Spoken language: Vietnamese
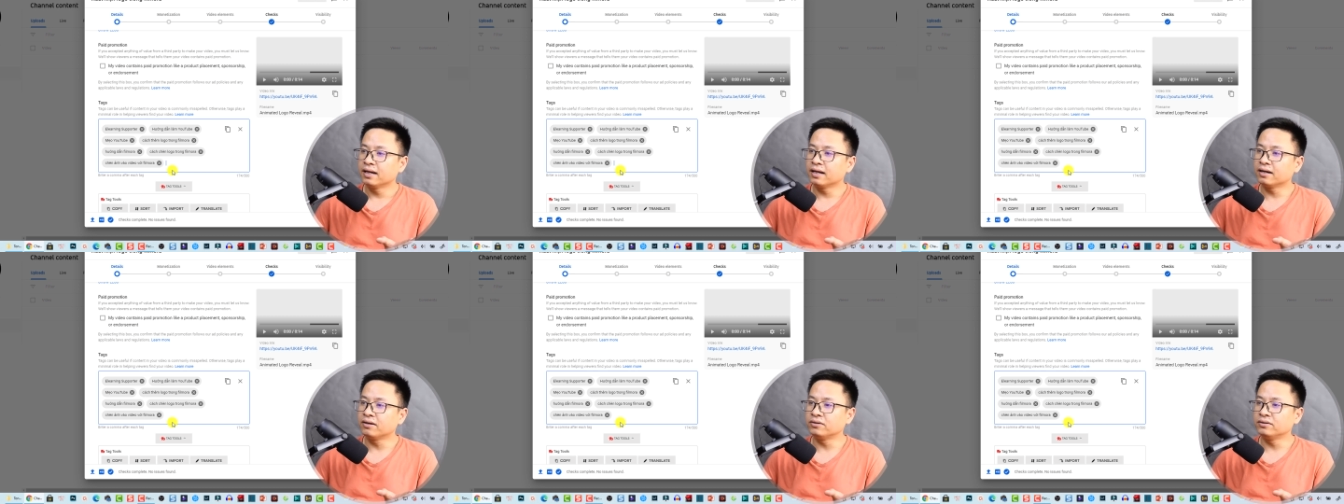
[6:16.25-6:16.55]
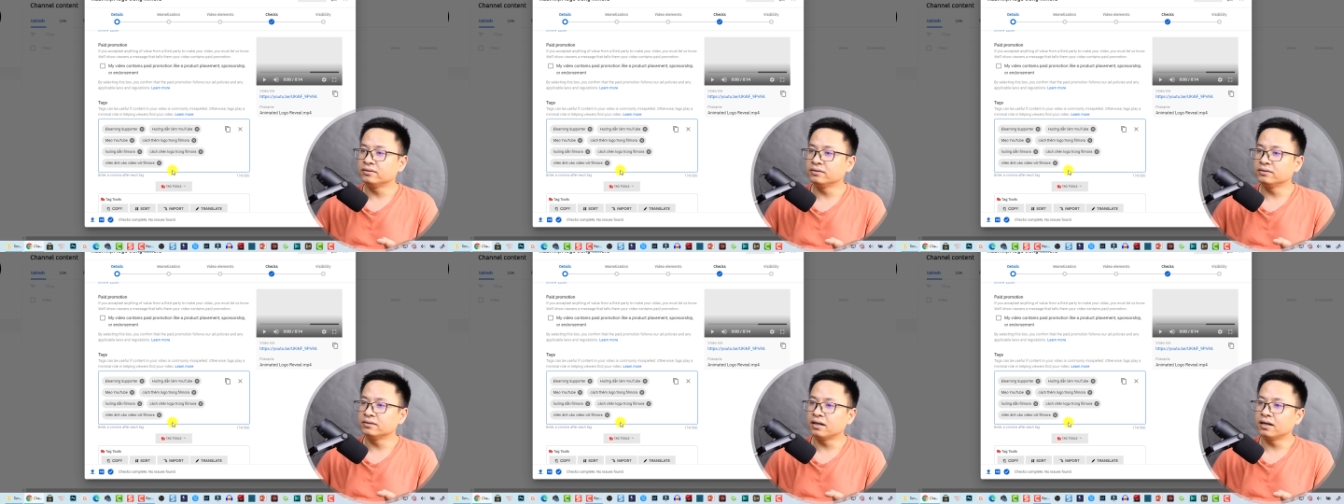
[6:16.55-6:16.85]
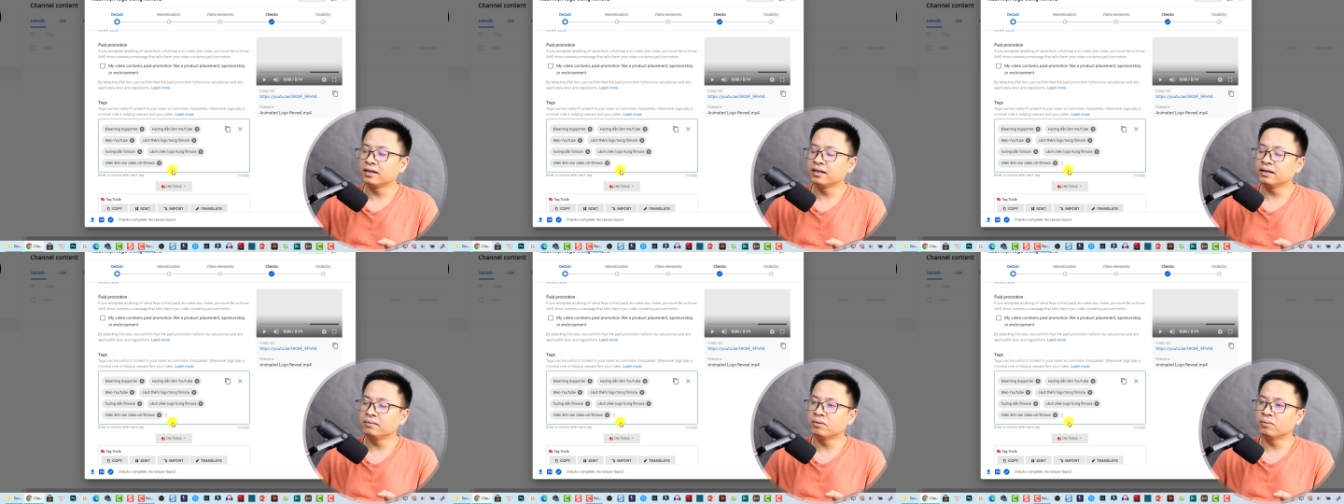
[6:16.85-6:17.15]
Thế còn
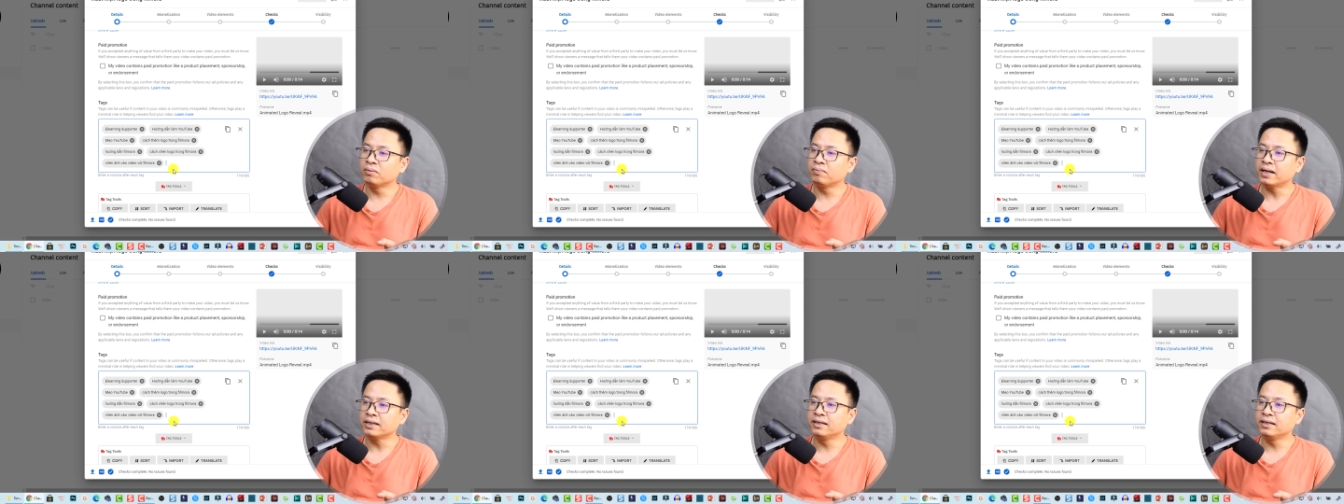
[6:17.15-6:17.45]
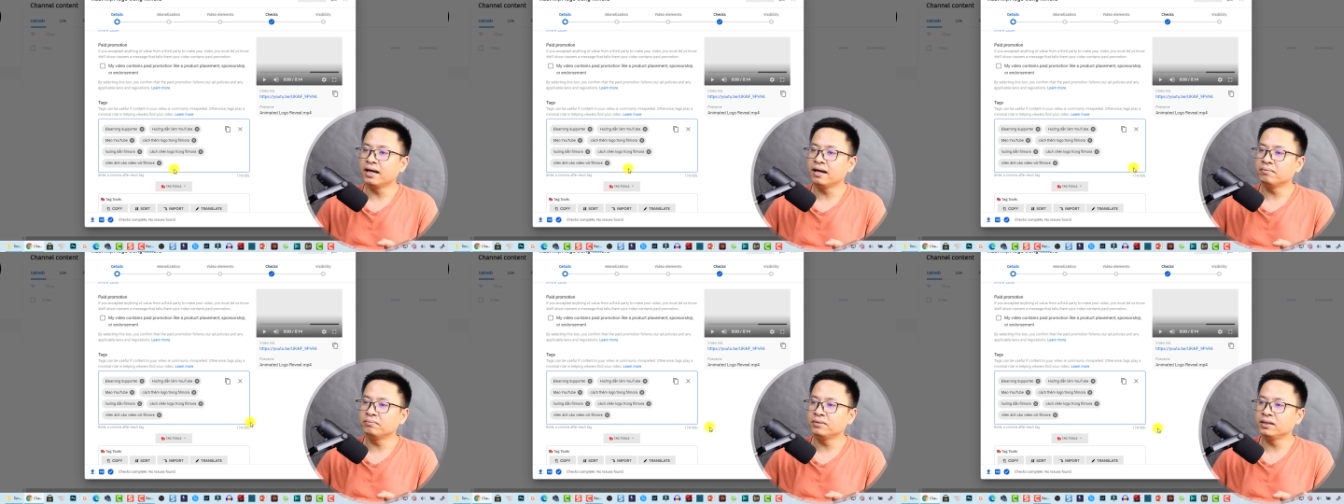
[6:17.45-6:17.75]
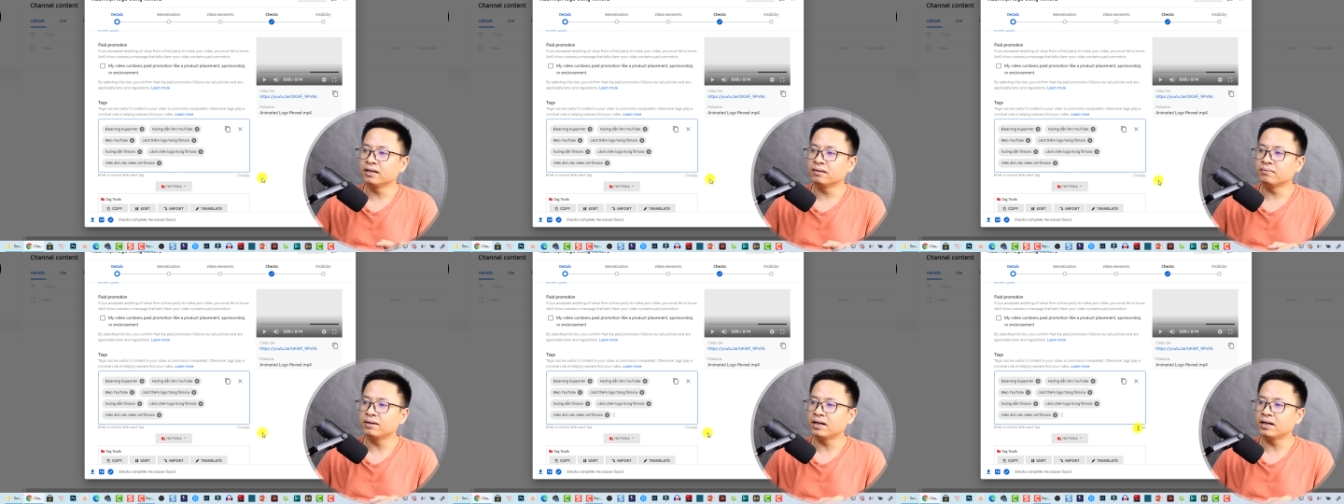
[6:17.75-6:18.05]
khi mà bạn
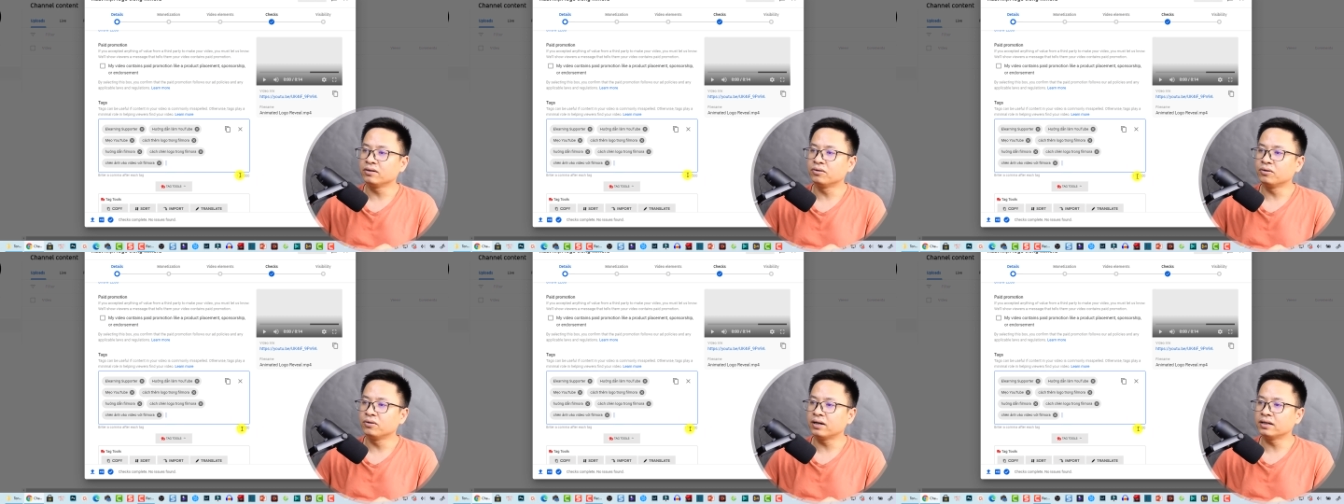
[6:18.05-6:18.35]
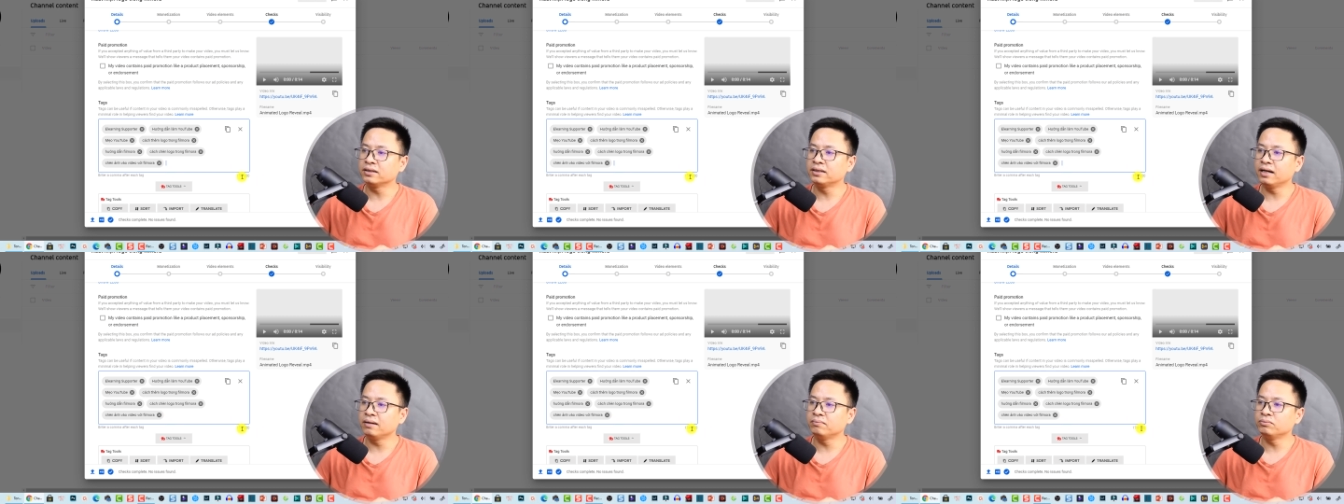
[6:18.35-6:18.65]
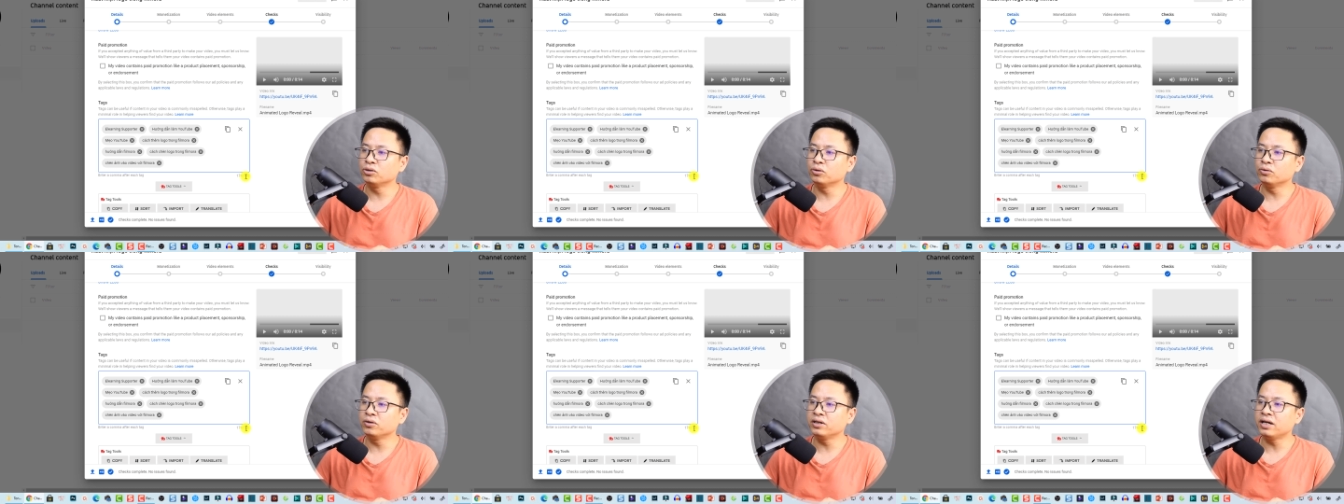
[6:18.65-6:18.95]
thêm thì các bạn cố gắng
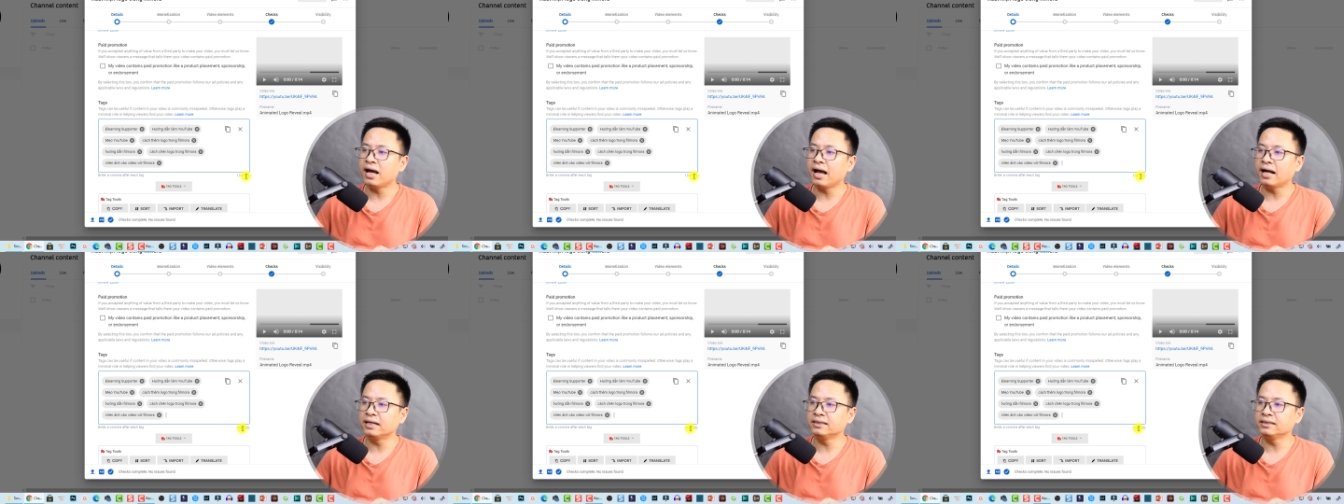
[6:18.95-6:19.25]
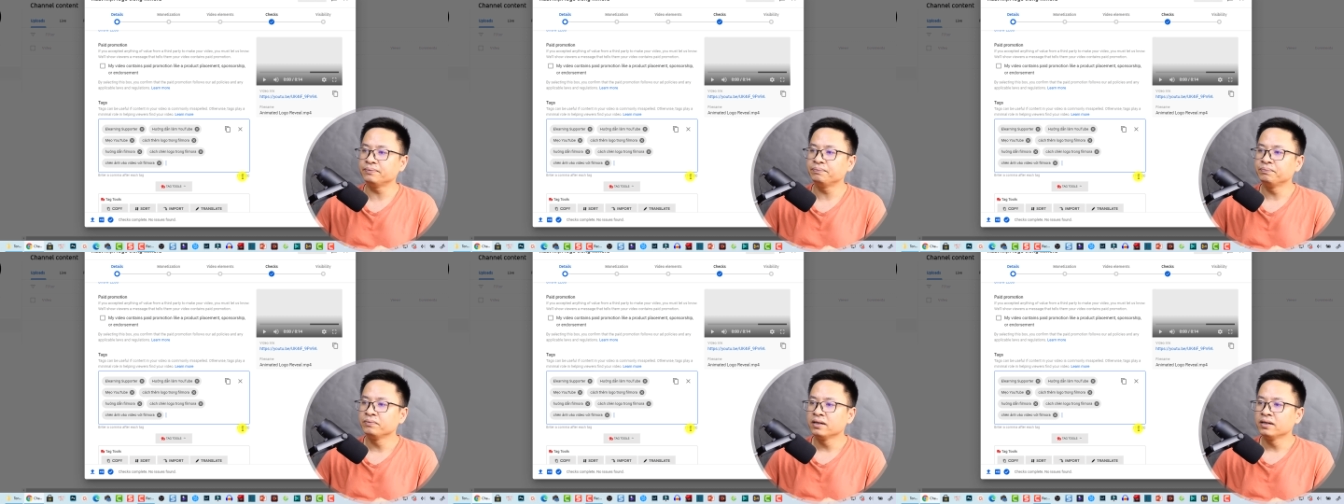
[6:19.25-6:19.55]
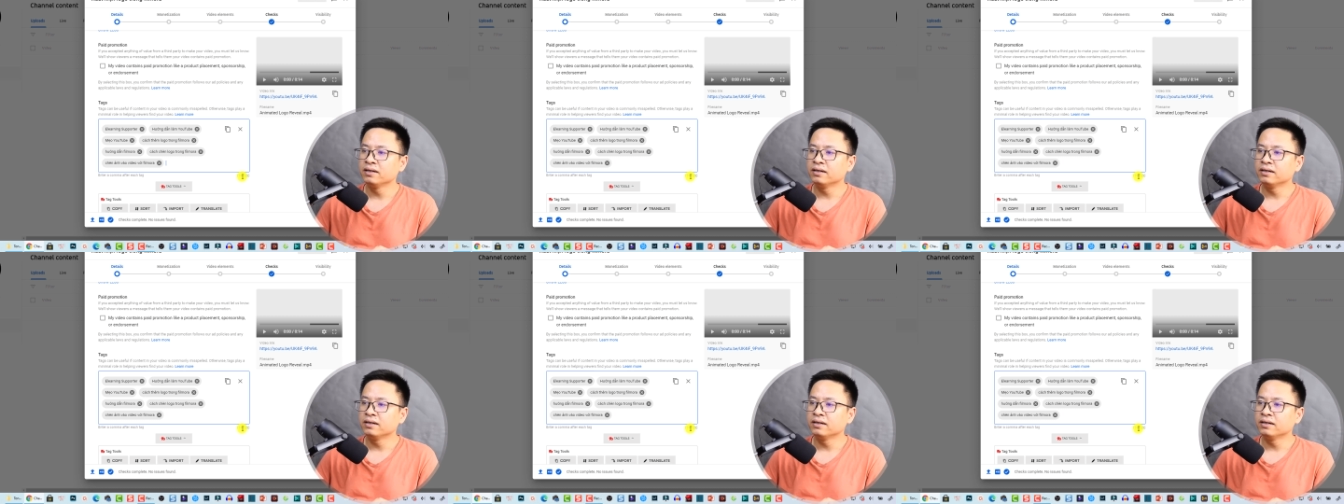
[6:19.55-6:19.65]
thêm tối đa nhé.